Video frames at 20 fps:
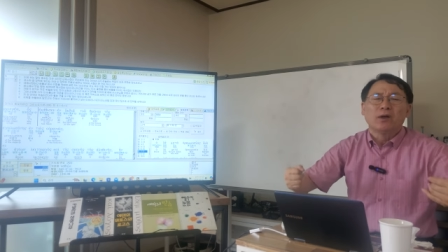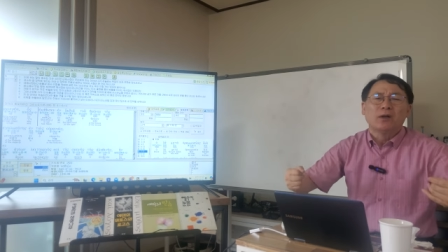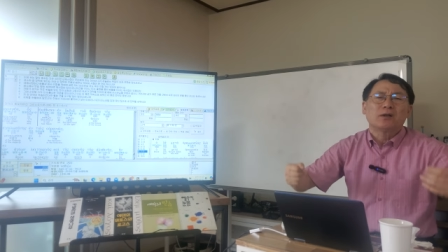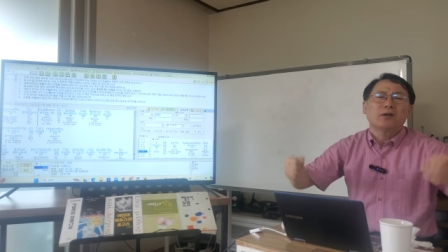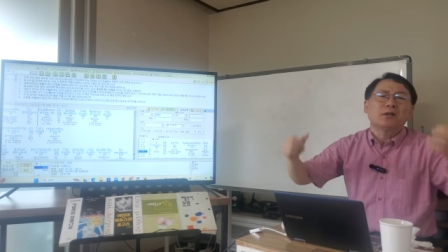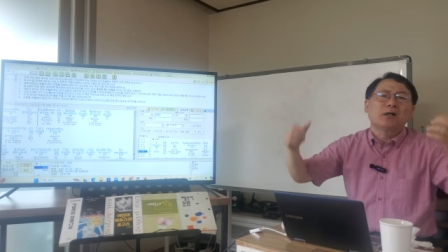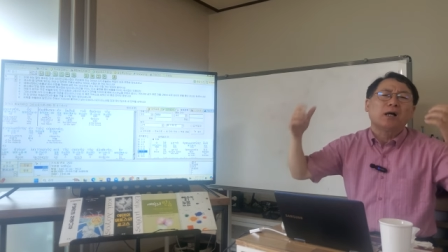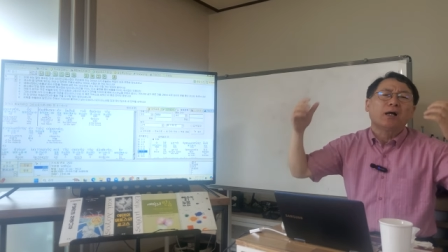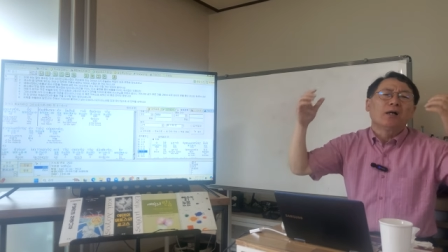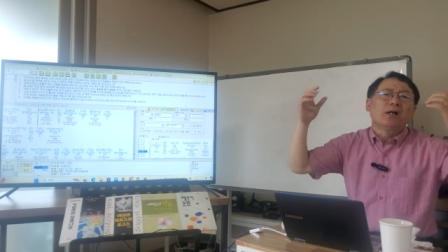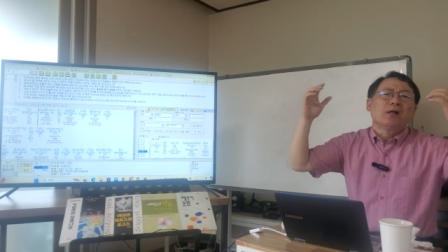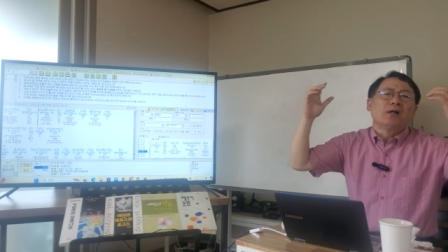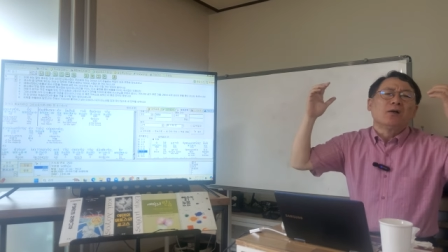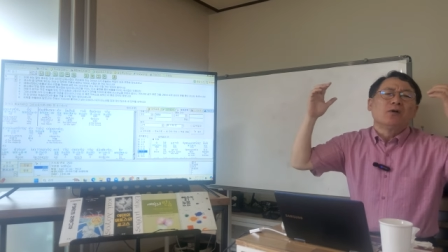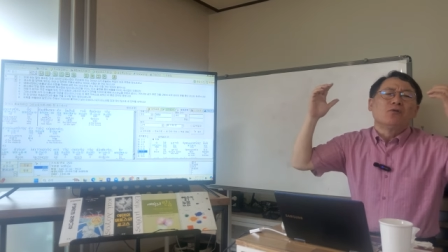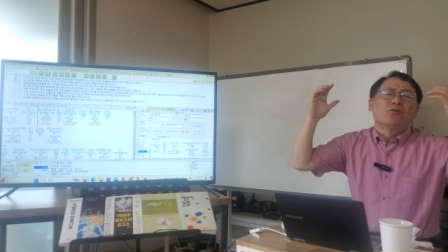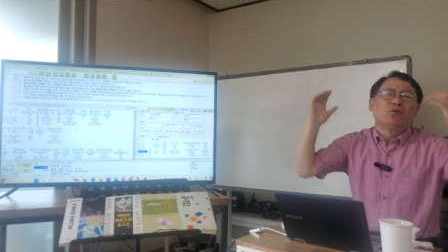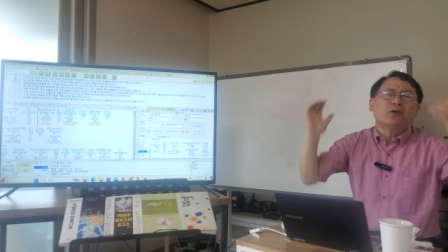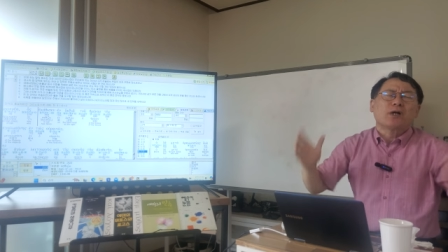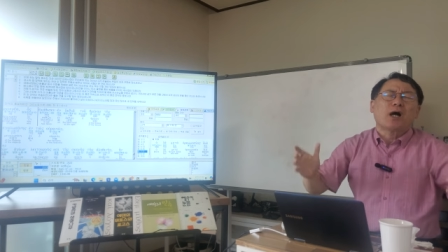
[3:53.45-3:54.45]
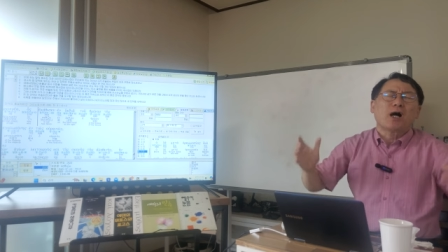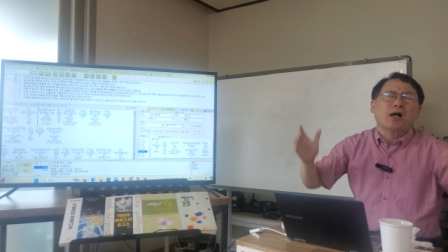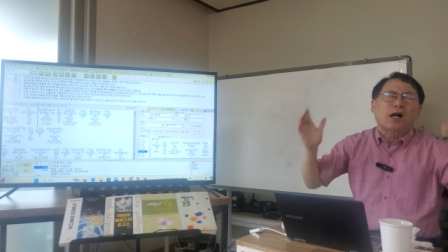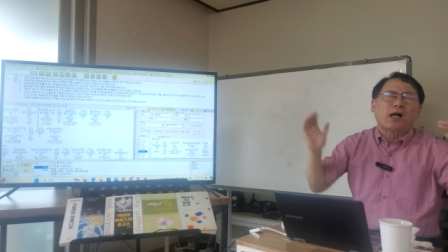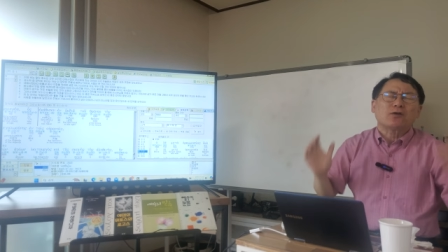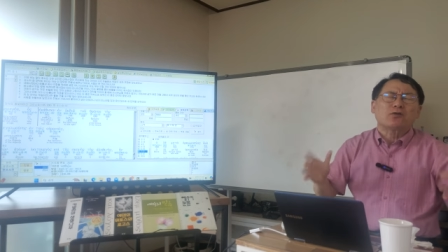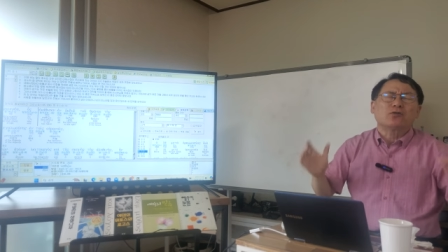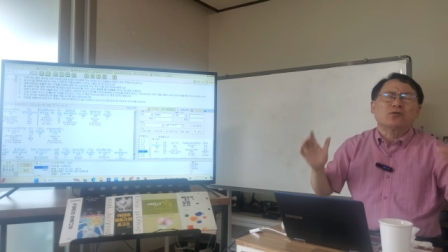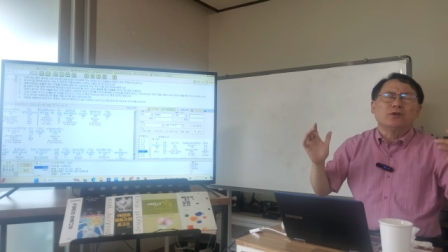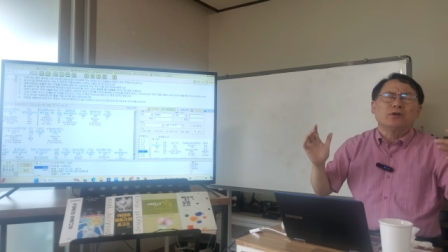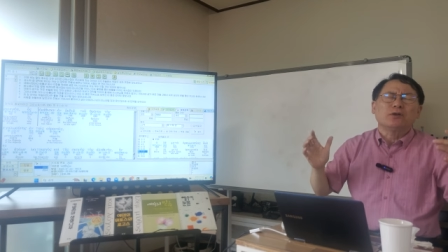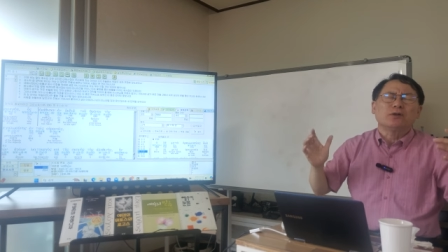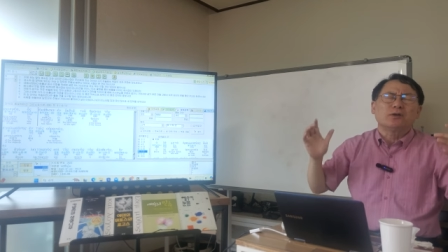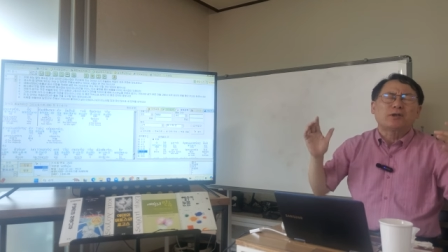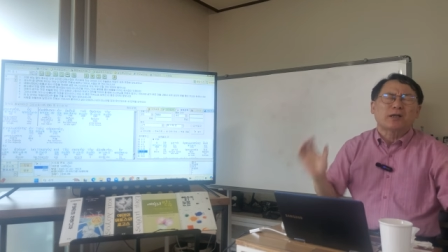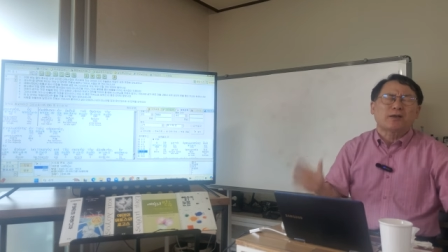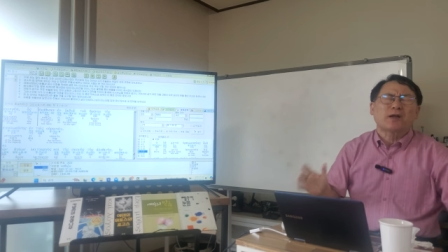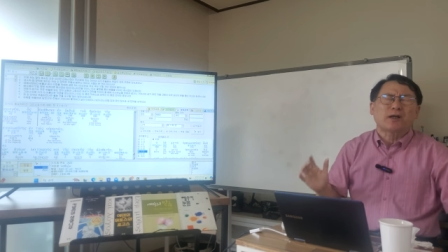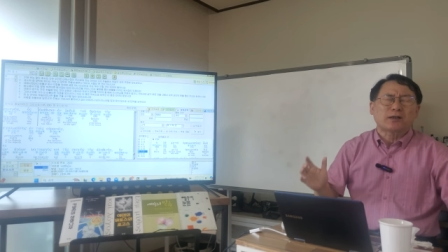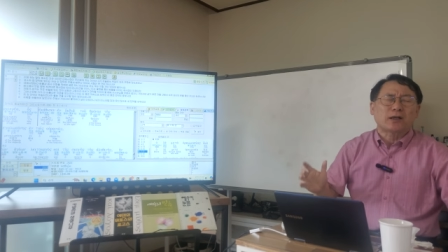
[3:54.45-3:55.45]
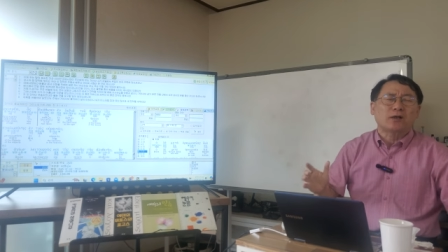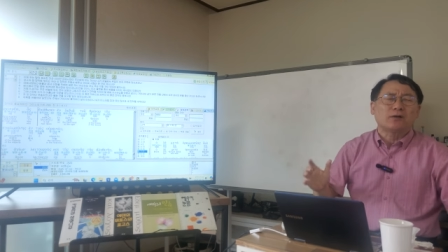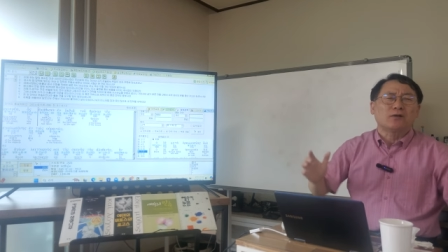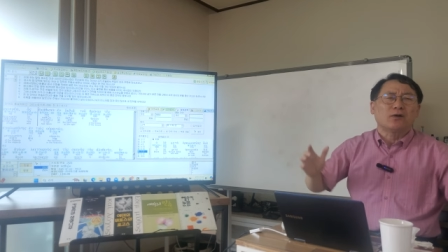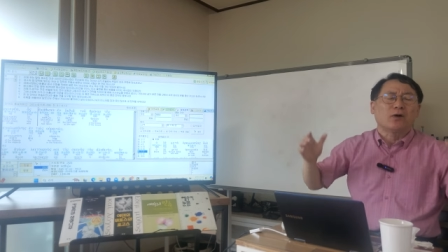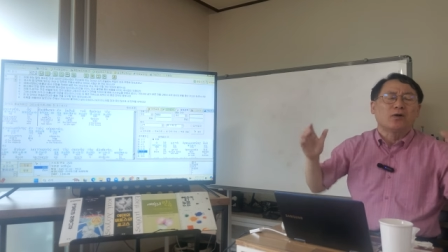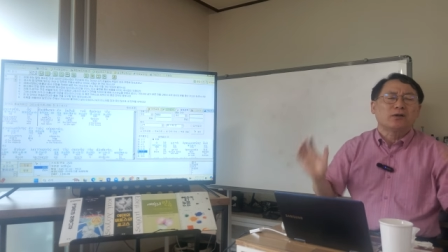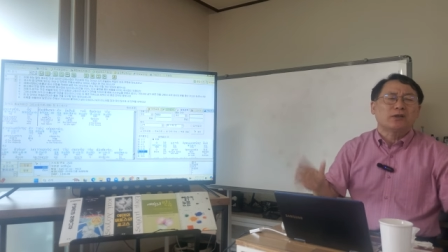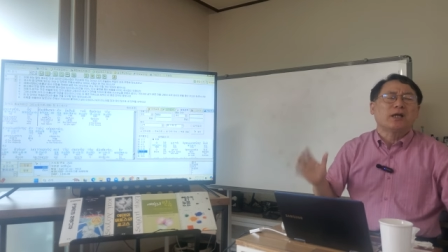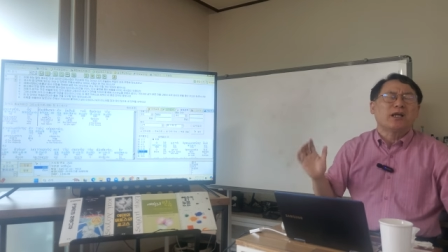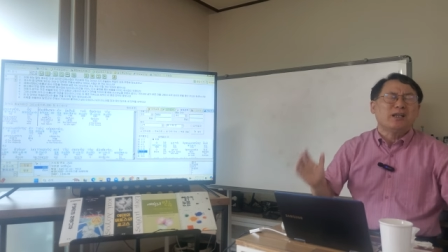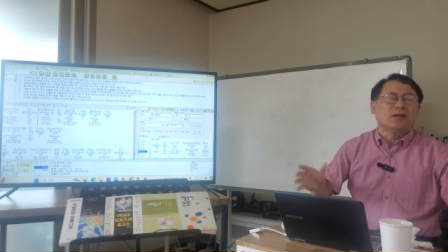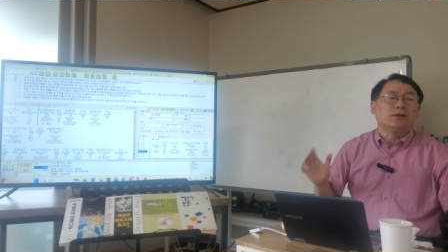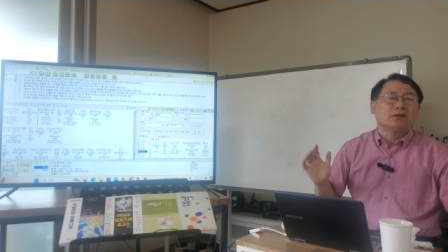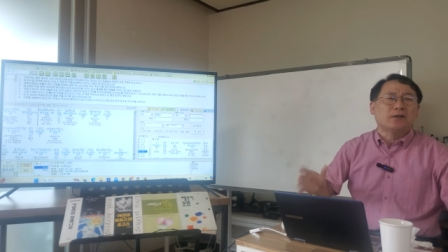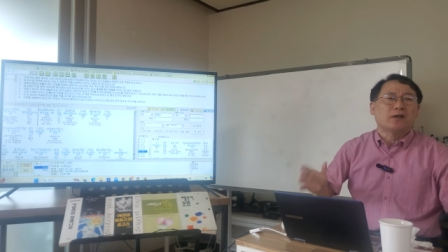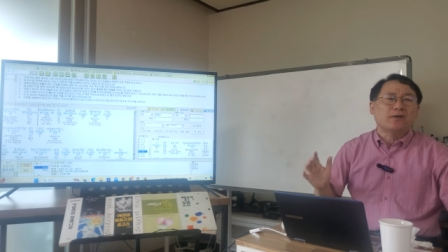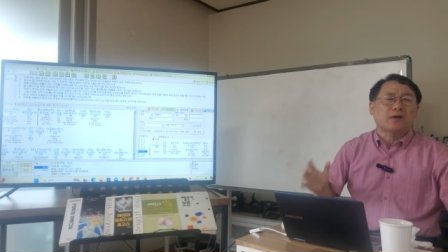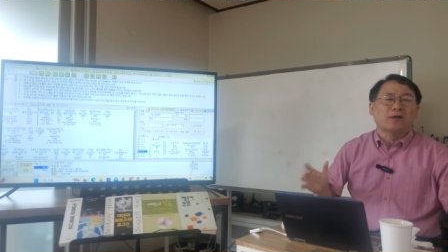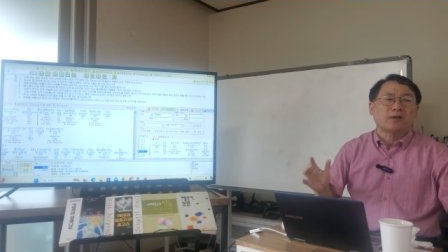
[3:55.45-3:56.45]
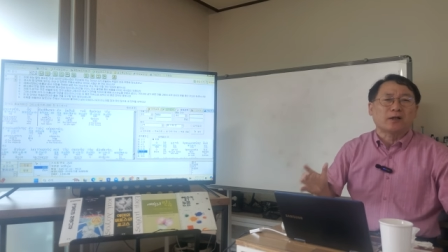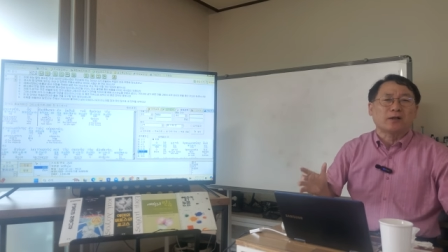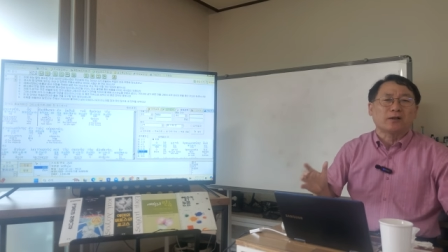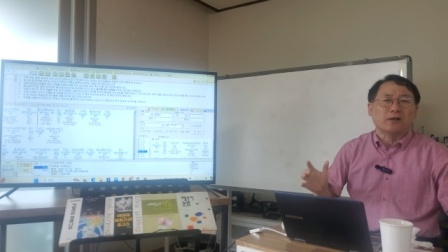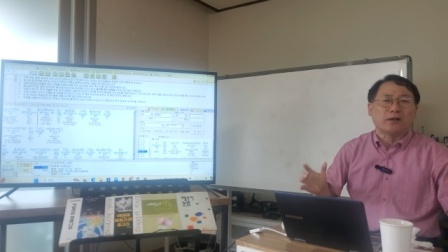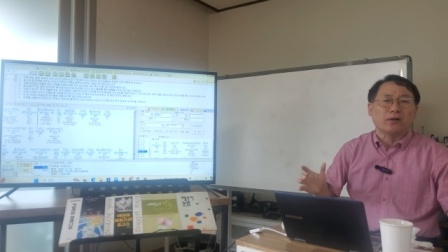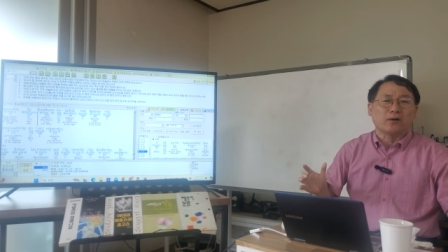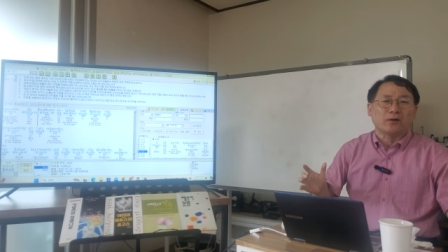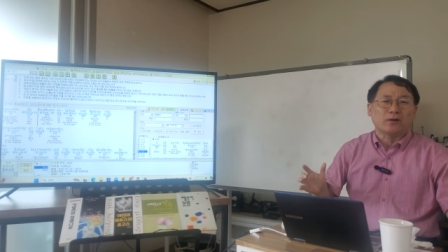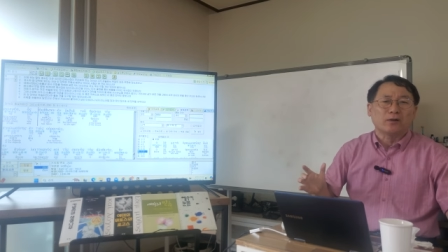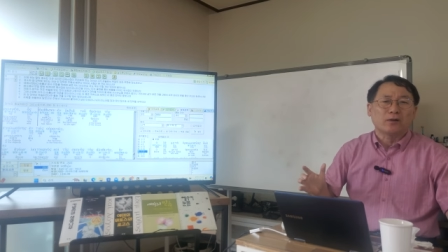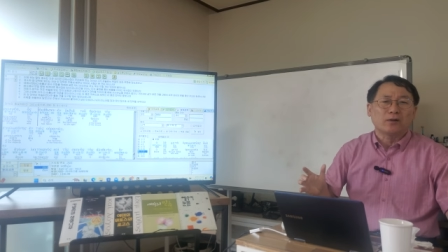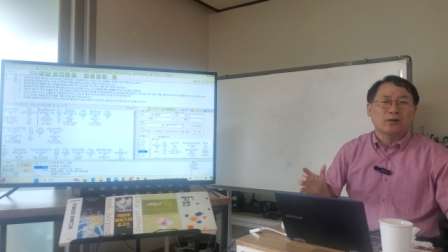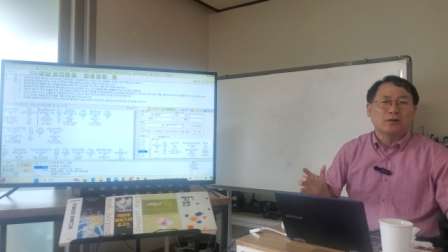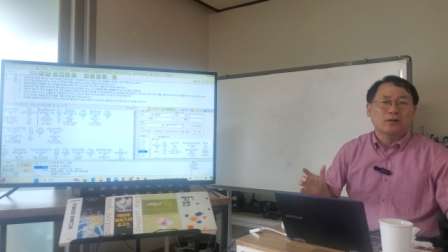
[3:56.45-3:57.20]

그러니까 우리가 가지고 있는 제사장은 어디에 있는 제사장이에요?